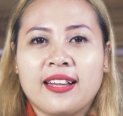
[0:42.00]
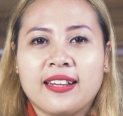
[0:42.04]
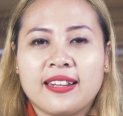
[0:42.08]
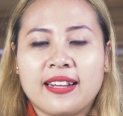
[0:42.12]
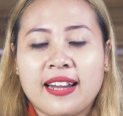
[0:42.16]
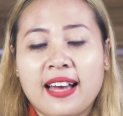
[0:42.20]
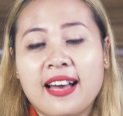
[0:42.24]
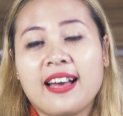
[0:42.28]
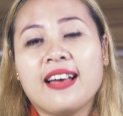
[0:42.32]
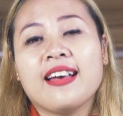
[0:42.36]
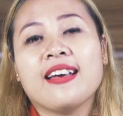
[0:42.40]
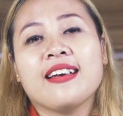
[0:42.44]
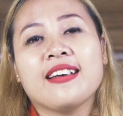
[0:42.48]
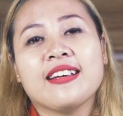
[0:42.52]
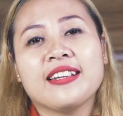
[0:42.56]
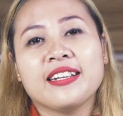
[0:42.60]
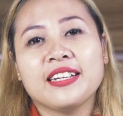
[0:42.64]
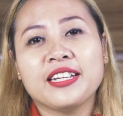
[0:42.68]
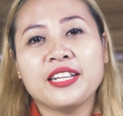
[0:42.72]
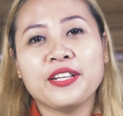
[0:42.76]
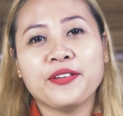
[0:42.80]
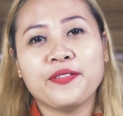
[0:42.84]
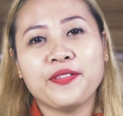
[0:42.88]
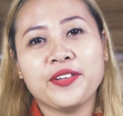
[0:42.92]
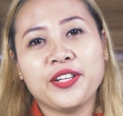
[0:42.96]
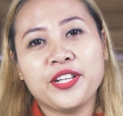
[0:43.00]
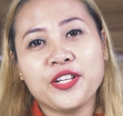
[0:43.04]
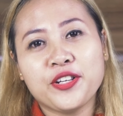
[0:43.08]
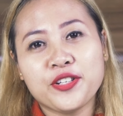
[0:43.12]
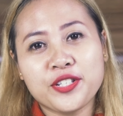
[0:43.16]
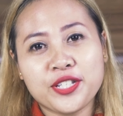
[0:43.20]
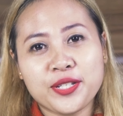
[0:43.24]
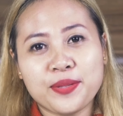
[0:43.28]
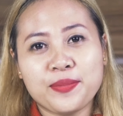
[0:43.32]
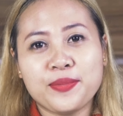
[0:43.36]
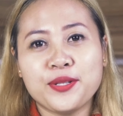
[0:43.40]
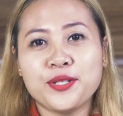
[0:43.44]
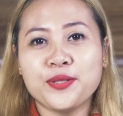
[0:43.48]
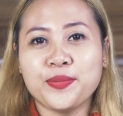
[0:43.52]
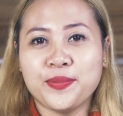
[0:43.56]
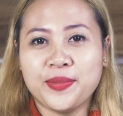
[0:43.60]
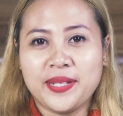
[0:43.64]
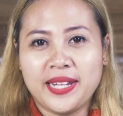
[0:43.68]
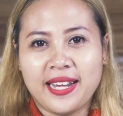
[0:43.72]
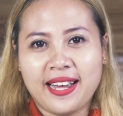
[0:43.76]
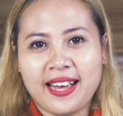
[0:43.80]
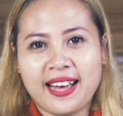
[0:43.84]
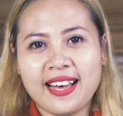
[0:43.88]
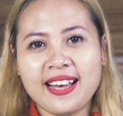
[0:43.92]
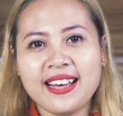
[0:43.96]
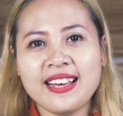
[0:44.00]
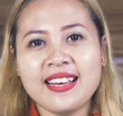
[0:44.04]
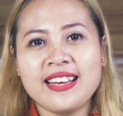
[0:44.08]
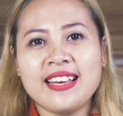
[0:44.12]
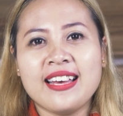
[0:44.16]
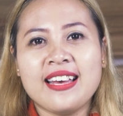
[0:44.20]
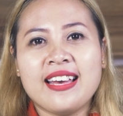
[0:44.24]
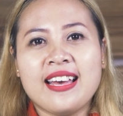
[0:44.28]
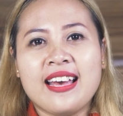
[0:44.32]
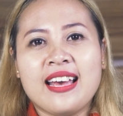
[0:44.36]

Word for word: Nah, di video sebelumnya,